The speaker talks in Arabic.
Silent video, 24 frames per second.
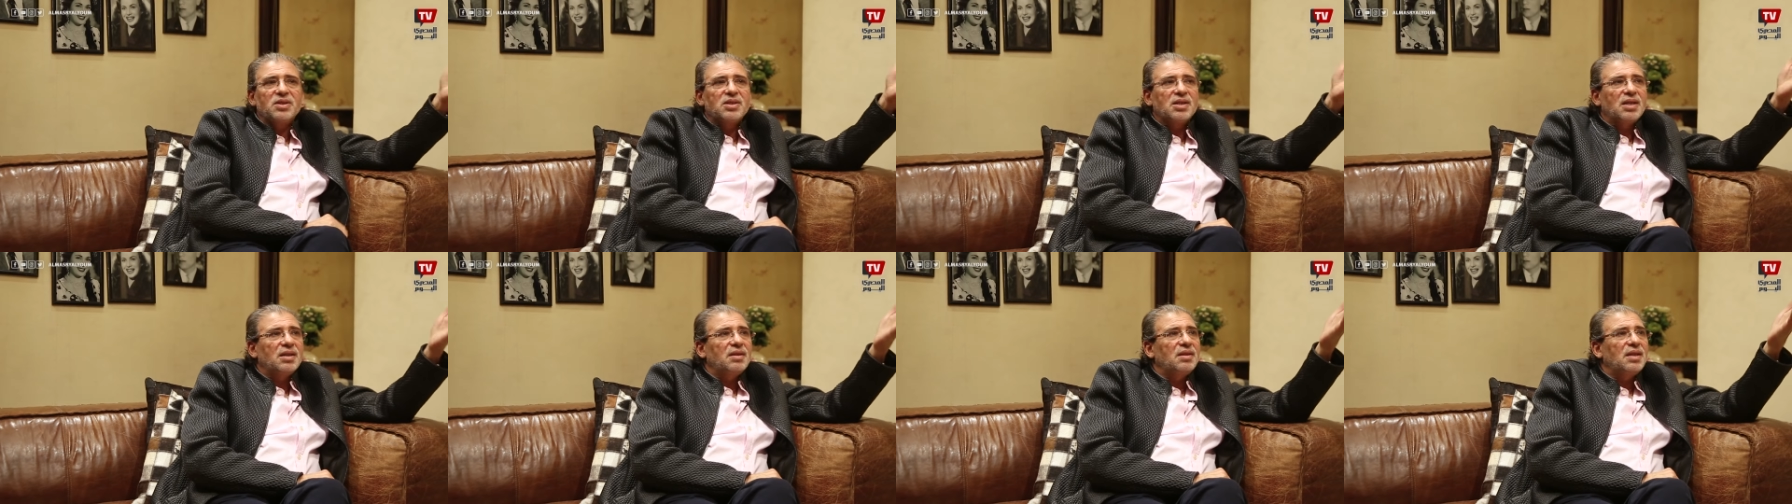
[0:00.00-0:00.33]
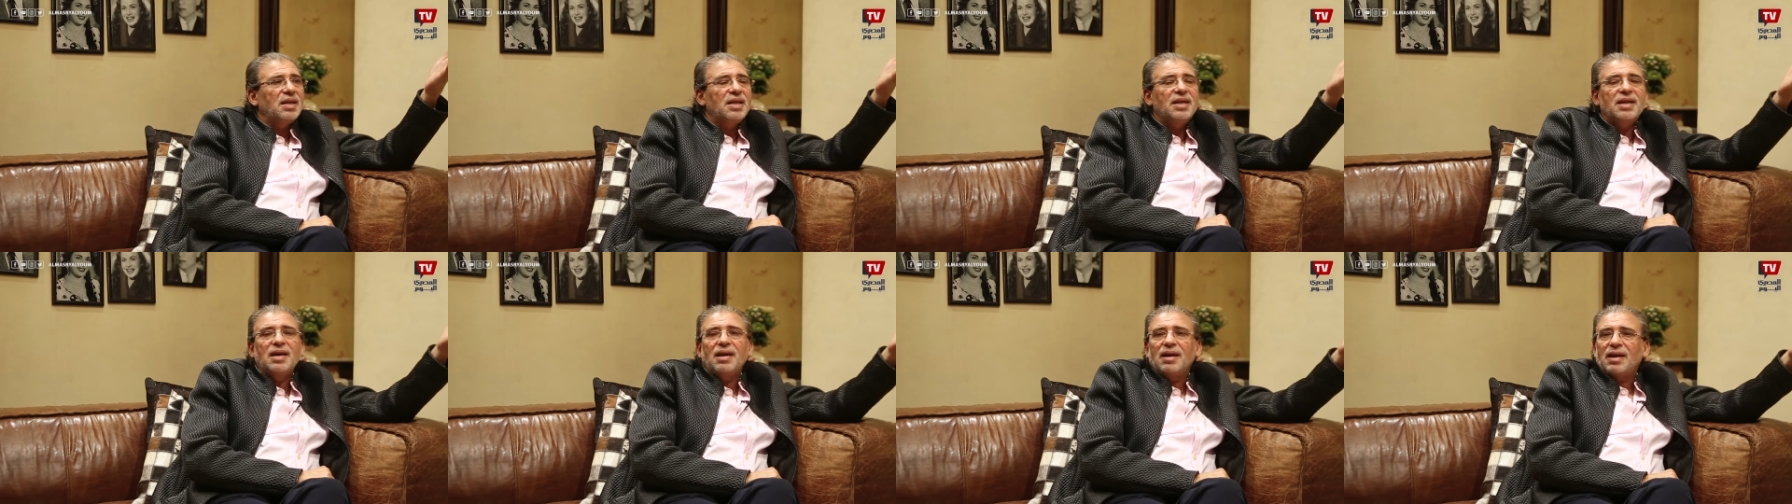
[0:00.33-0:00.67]

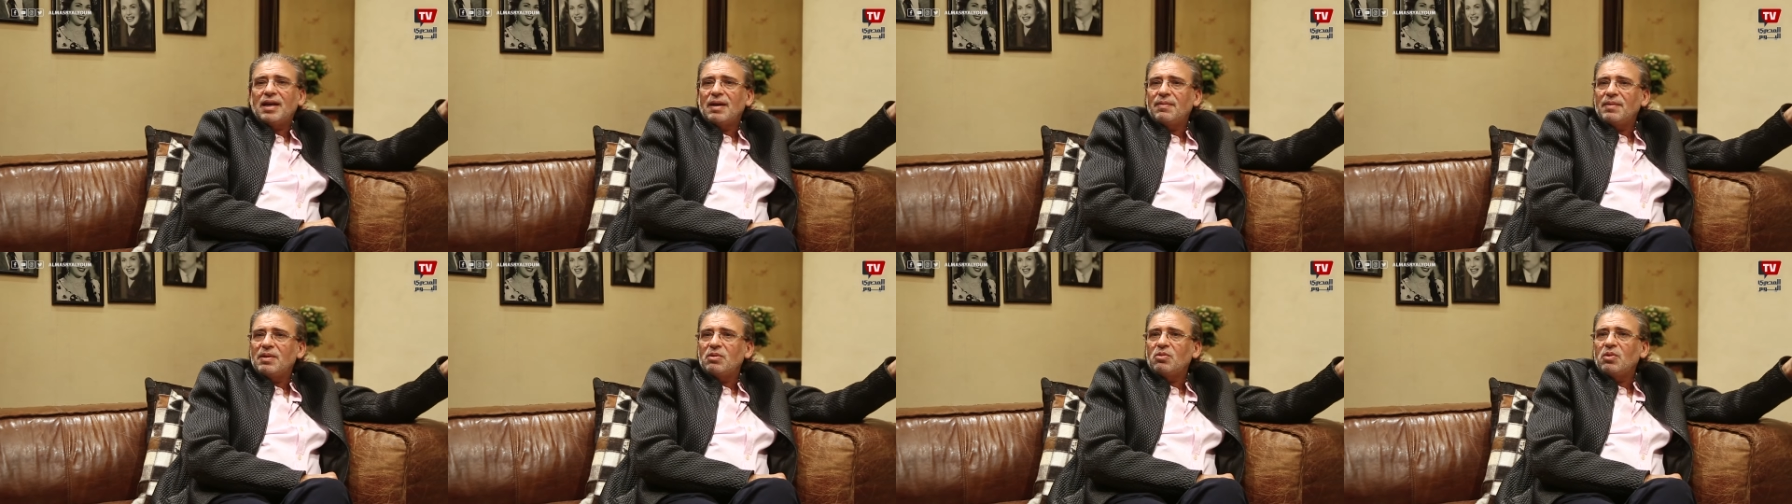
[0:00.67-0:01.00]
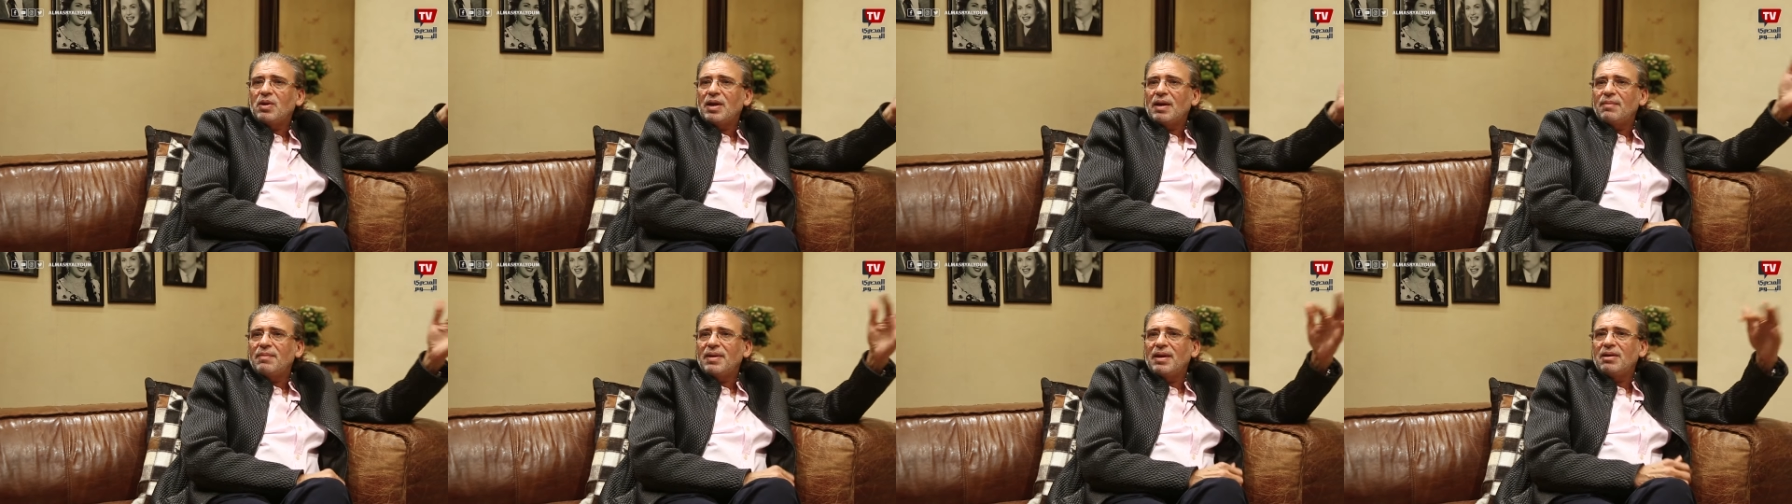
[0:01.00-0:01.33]
اسكندريه كمان
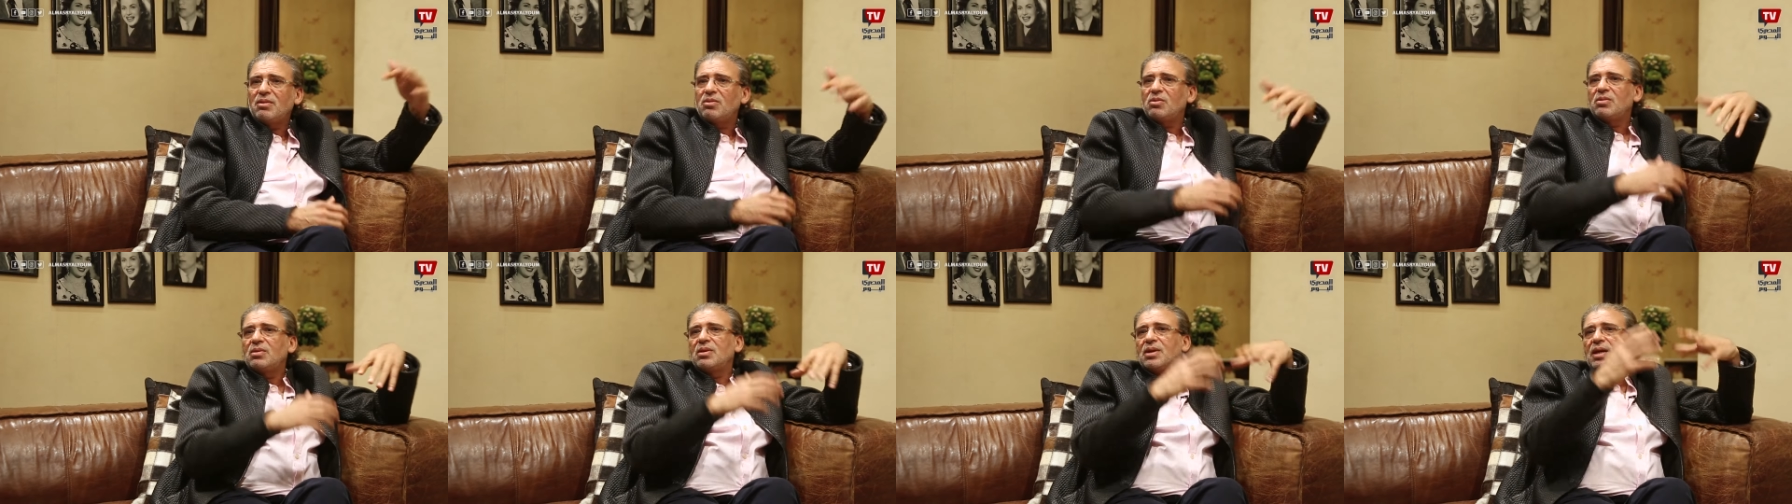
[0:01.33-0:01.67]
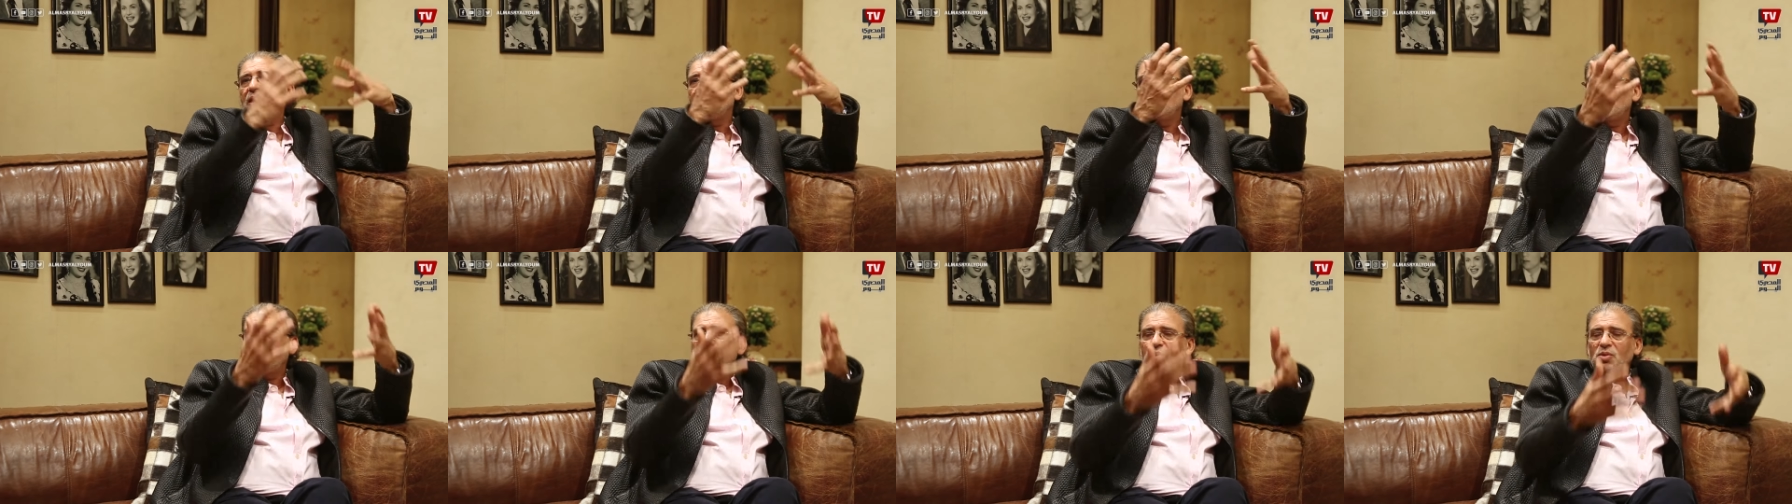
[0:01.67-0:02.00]
وكمان
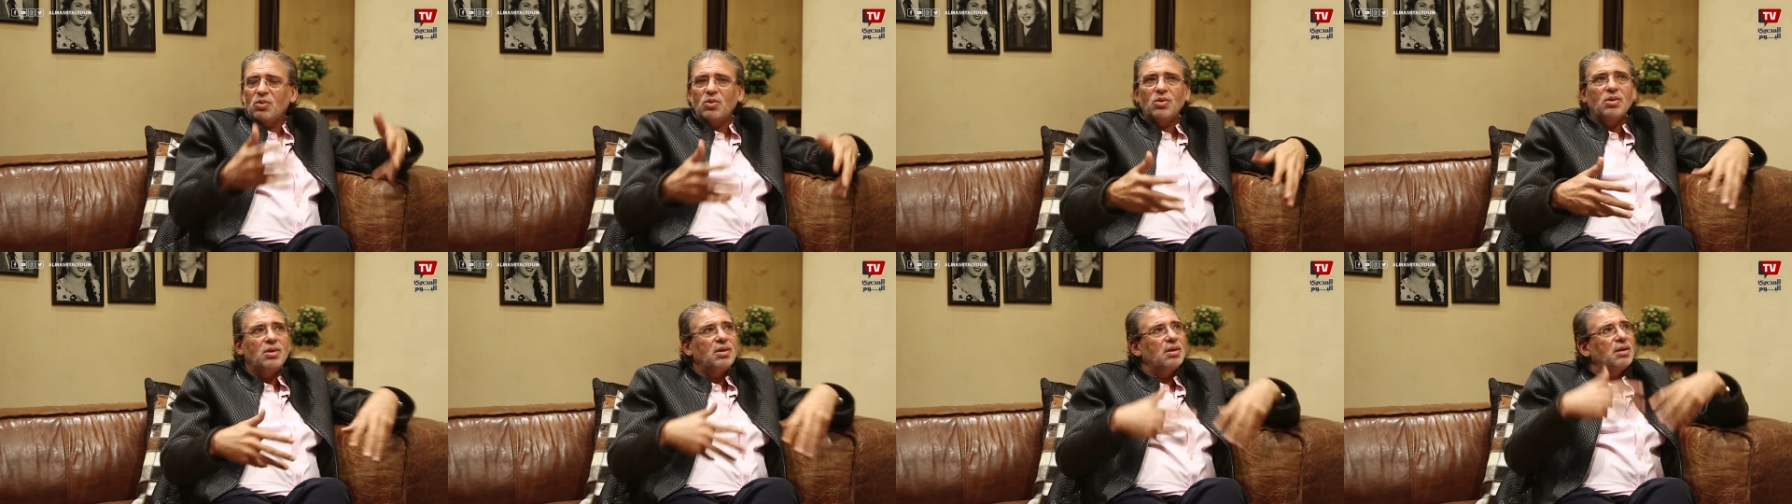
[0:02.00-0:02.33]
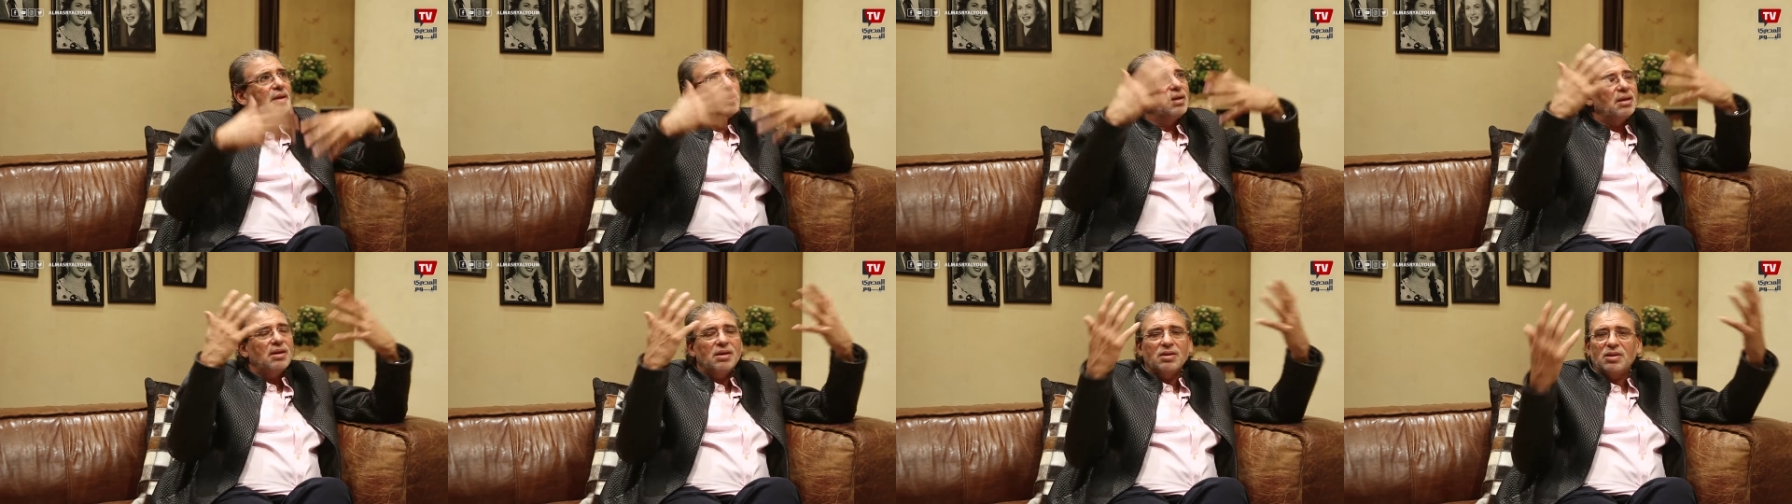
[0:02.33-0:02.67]
وكان
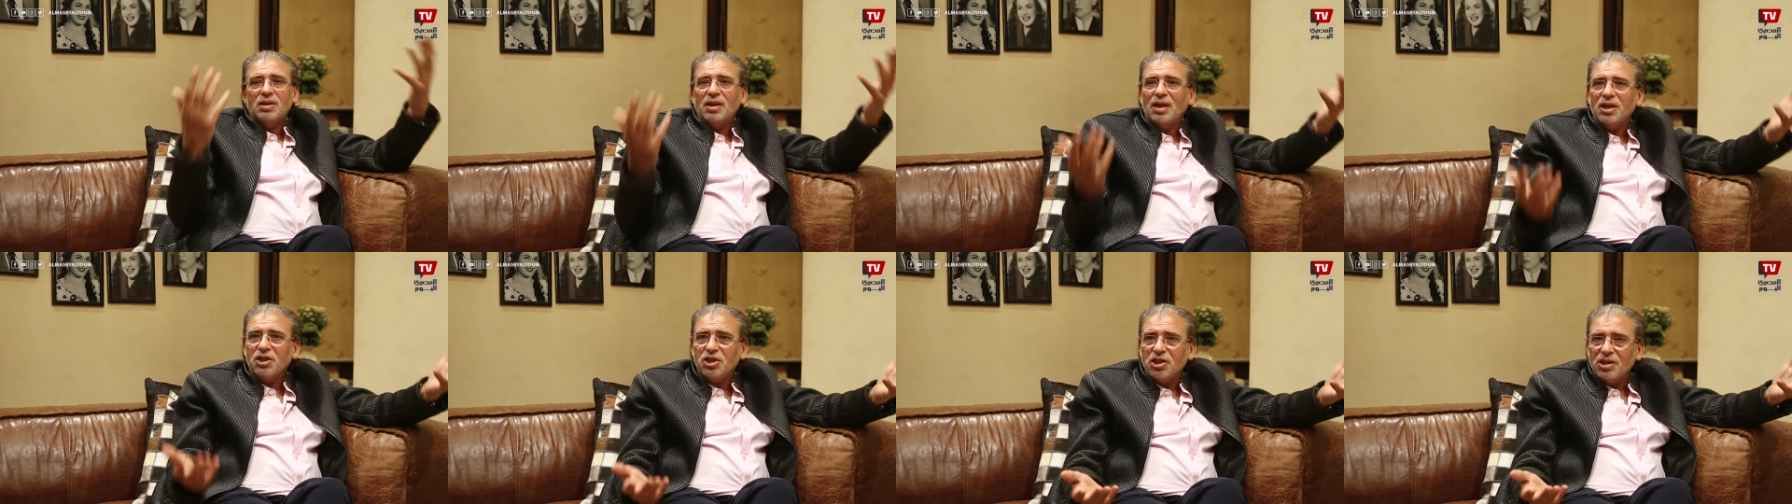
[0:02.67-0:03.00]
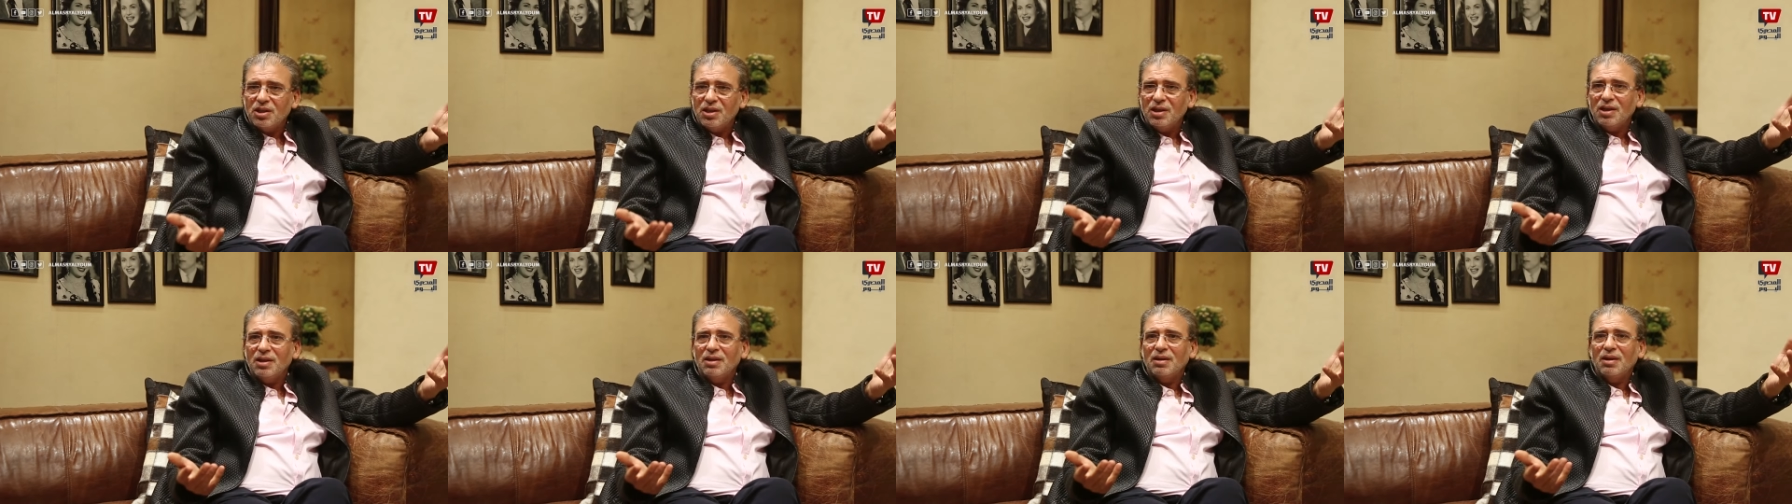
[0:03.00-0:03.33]
بيقول آه،
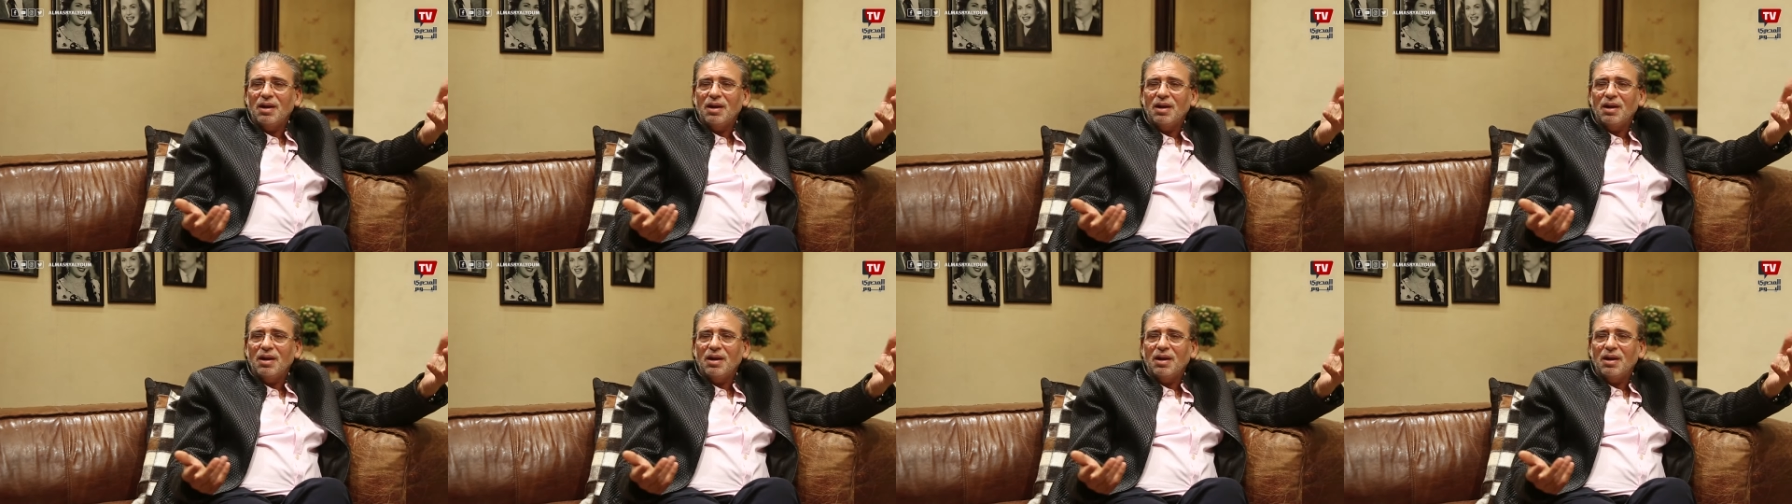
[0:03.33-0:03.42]
تراجيدي